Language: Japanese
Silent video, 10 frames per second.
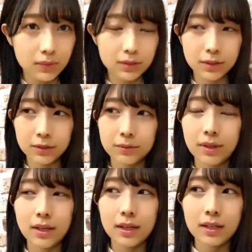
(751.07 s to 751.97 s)
そう
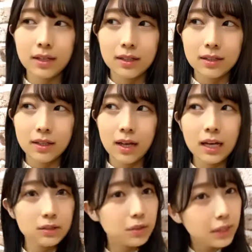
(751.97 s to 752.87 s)

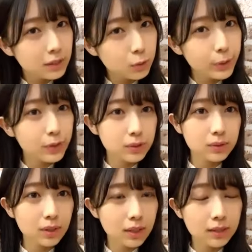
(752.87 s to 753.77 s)
ハート型ウイルス
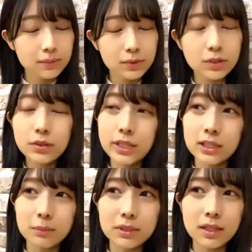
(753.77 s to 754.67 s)
とかずっとやっ
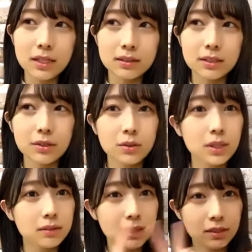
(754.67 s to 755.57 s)
てみたかった曲
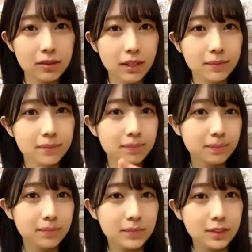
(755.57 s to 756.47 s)
だったので
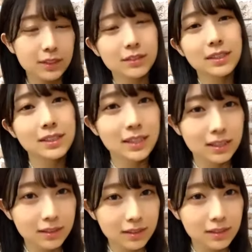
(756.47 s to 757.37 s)
ちょっと嬉しかっ
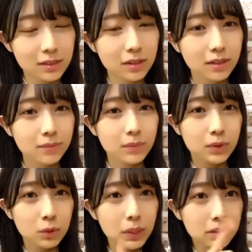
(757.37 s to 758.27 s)
たです
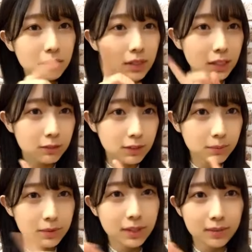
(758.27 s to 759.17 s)
ホワイトデーには
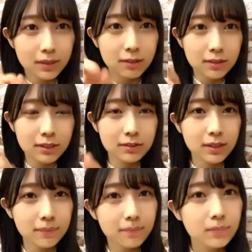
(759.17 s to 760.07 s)
もうね可愛いよ
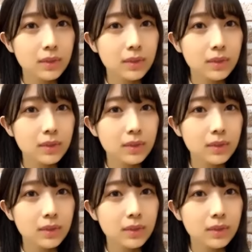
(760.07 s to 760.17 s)
ね